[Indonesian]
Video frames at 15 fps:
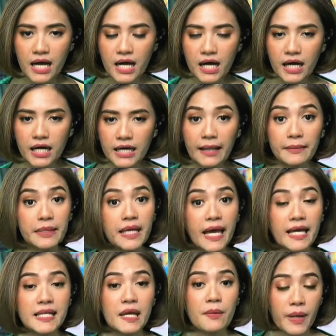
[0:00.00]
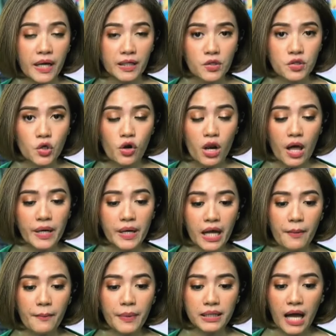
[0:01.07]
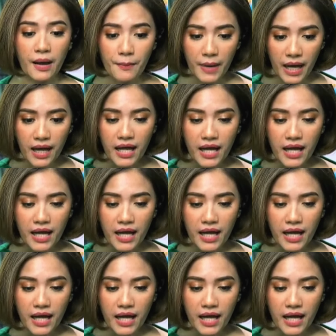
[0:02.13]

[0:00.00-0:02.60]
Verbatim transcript: e, nanti SMP atau sekolah menengah pertama.